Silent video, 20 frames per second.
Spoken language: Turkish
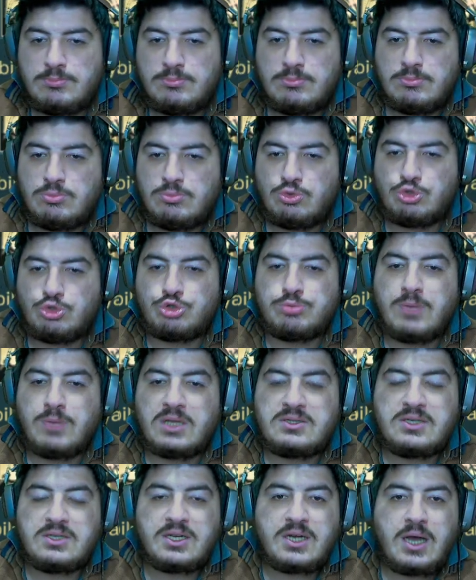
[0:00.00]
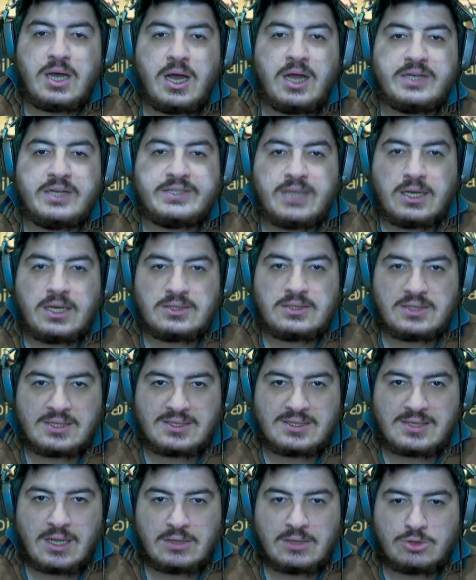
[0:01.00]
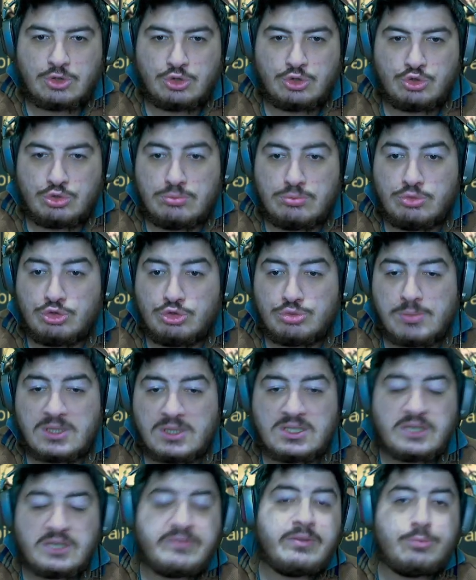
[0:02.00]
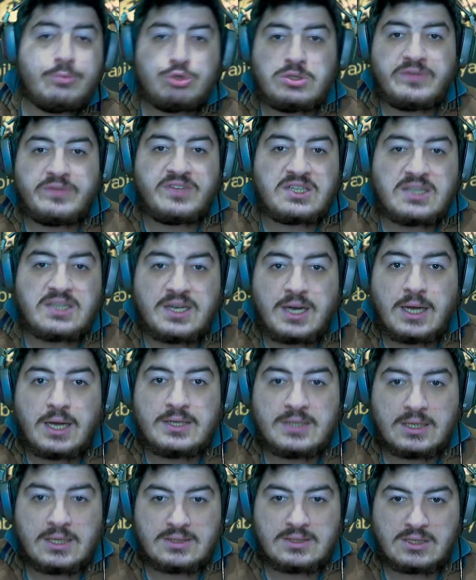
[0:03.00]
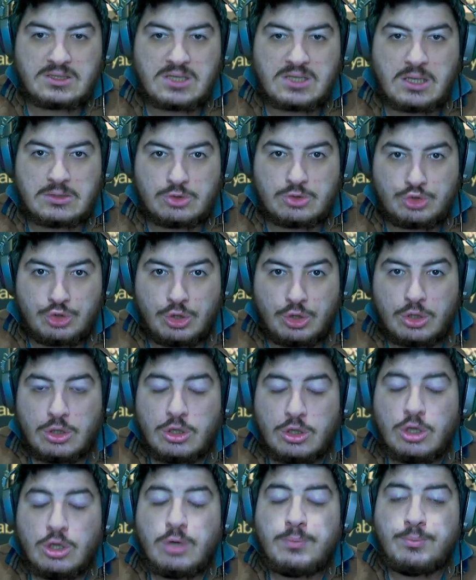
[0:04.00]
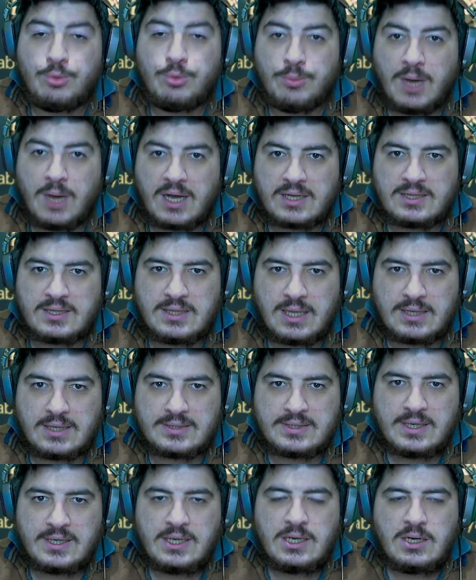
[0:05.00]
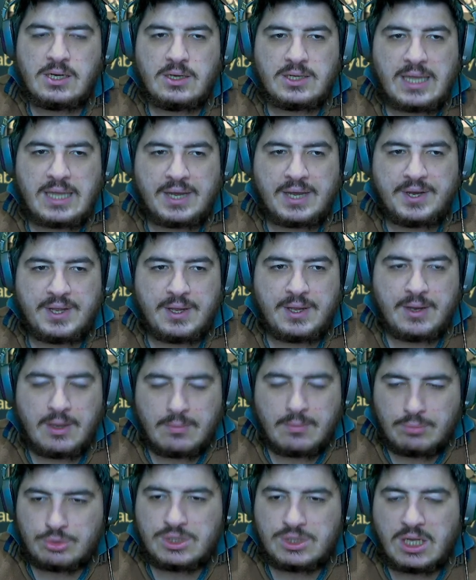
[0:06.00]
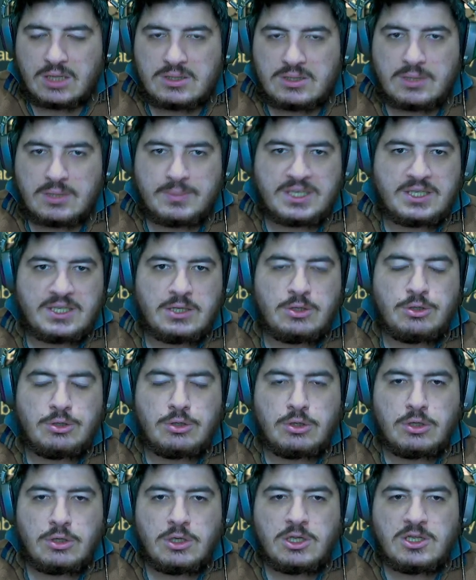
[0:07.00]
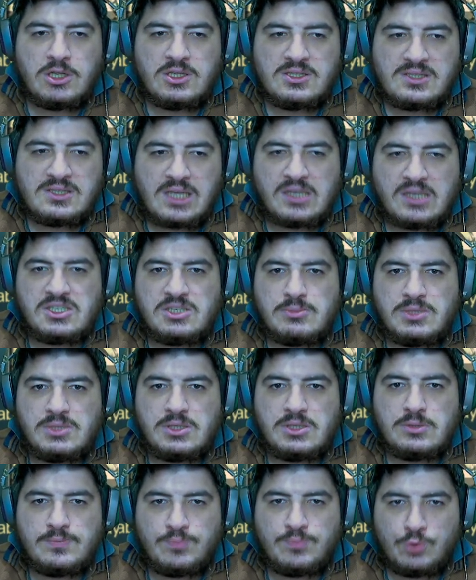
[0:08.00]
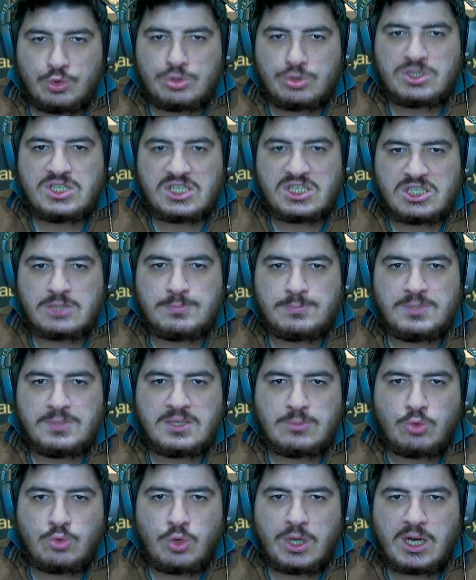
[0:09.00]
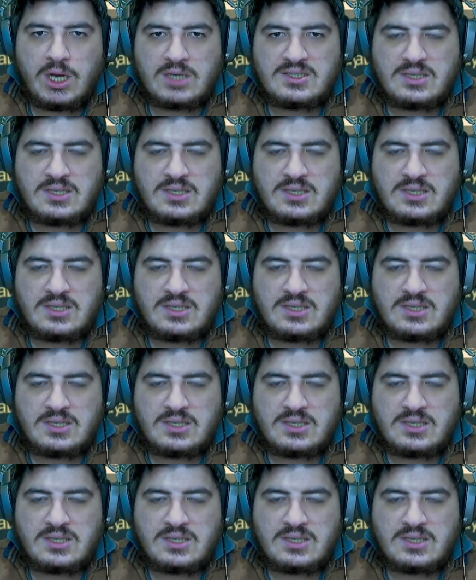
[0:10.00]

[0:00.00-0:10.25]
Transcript: düşmanlara aynı anda saldırıyor. Tüm düşmanlara ve müttefiklere aynı anda saldırıyor mümaklar. Yani bu ne anlama geliyor? Sen şimdi 3 çeşit birim koyarsan